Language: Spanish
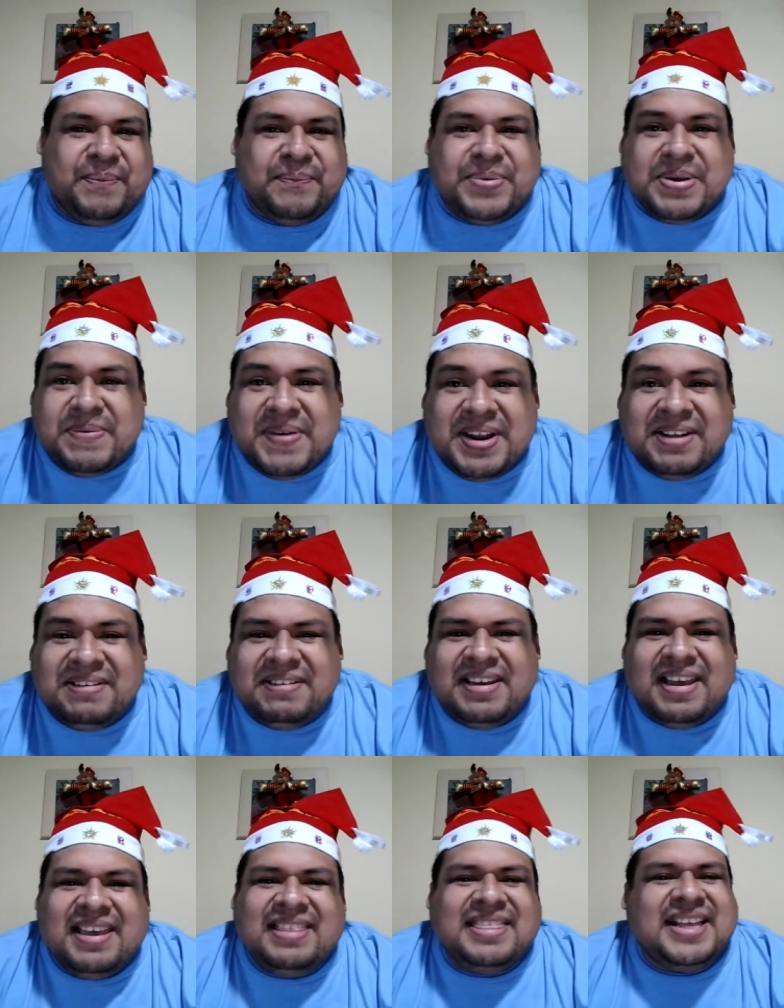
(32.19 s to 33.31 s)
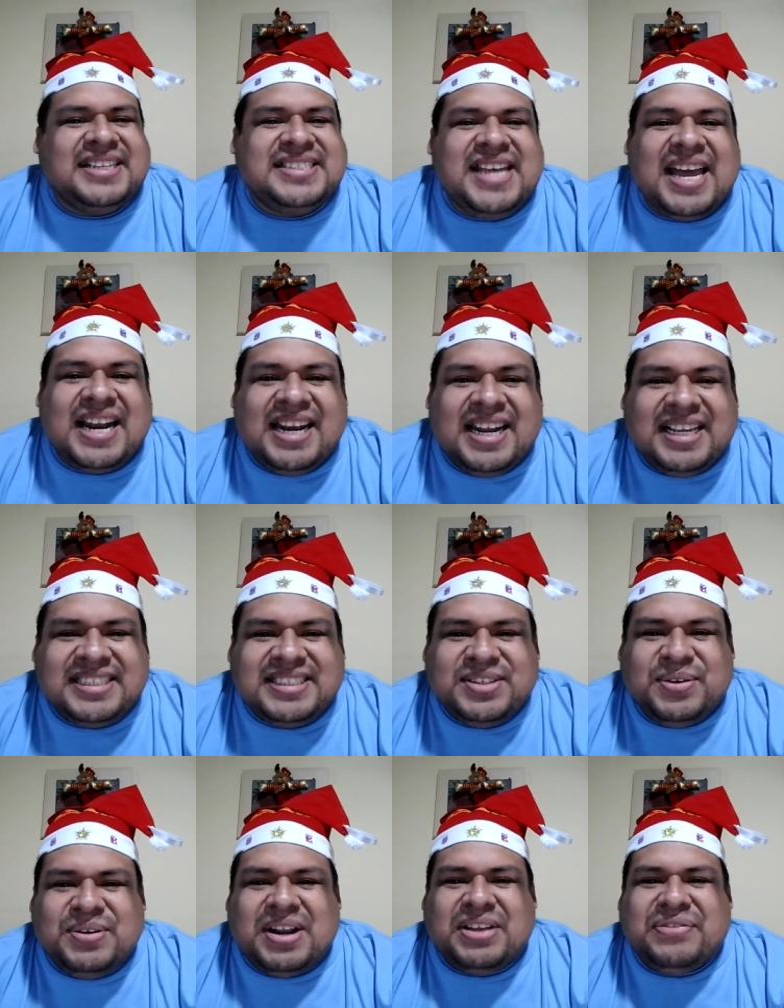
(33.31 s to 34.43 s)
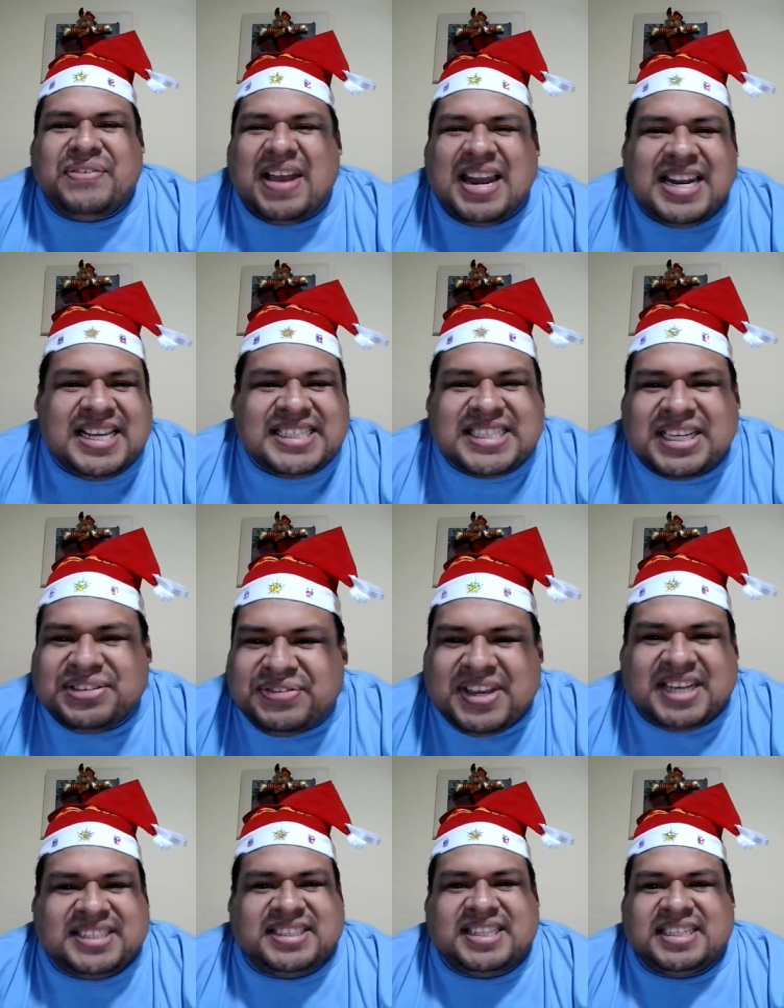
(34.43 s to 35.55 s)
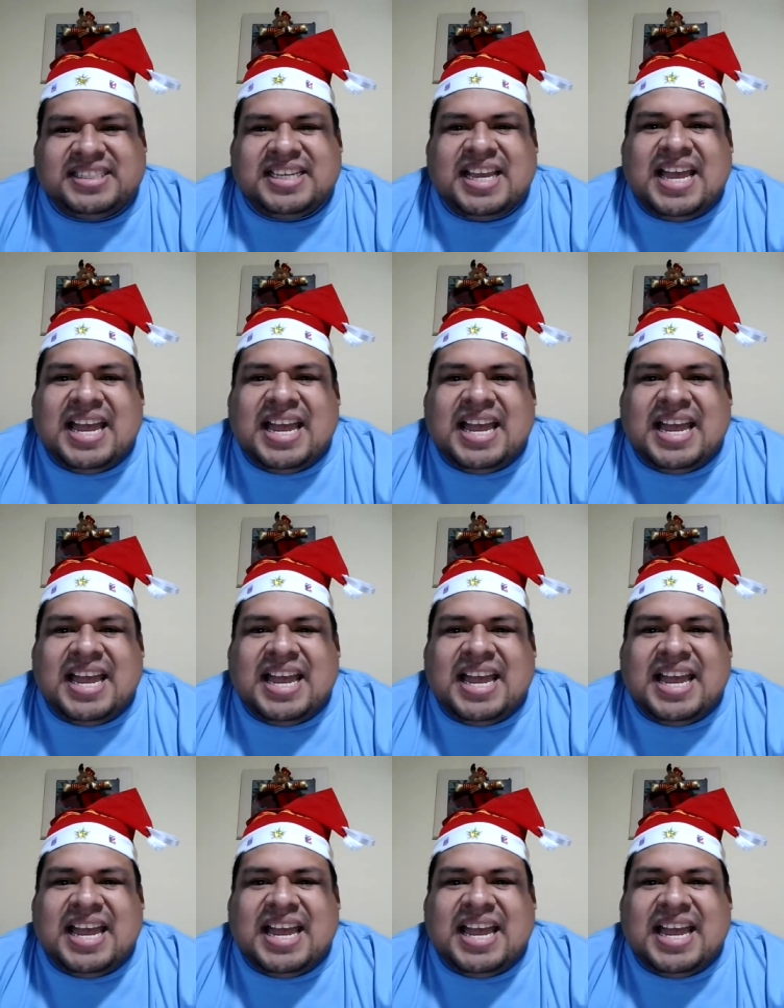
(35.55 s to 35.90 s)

Primero, desearles unas felices fiestas,